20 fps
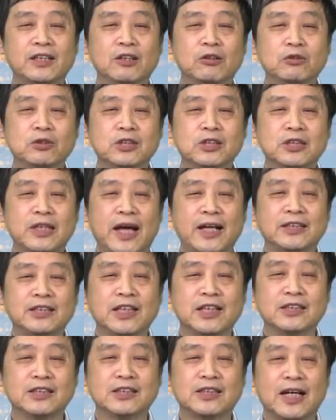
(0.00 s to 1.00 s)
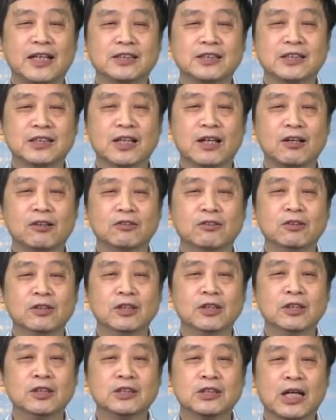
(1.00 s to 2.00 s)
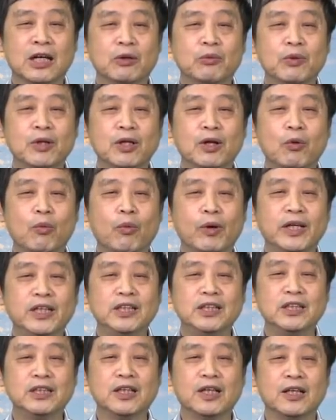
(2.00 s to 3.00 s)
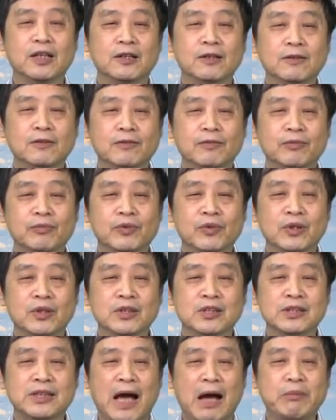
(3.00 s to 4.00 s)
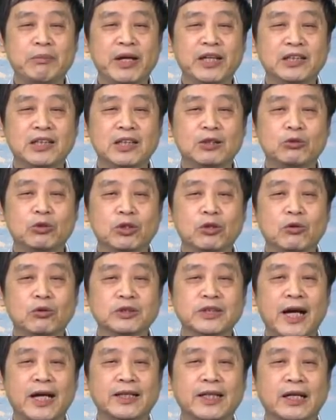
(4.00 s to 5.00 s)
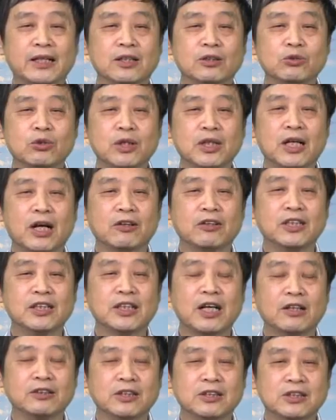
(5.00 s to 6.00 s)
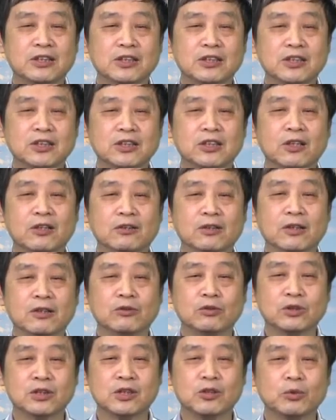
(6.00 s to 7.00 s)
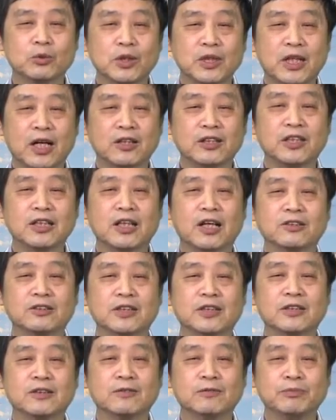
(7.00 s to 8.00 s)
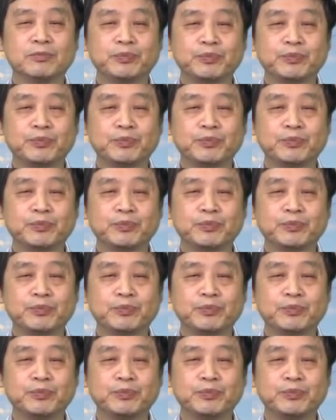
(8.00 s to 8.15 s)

刘志丹、谢子长之后，成为了唯一的。陕北地区共产党的最高领导人之一了，是最高领导人，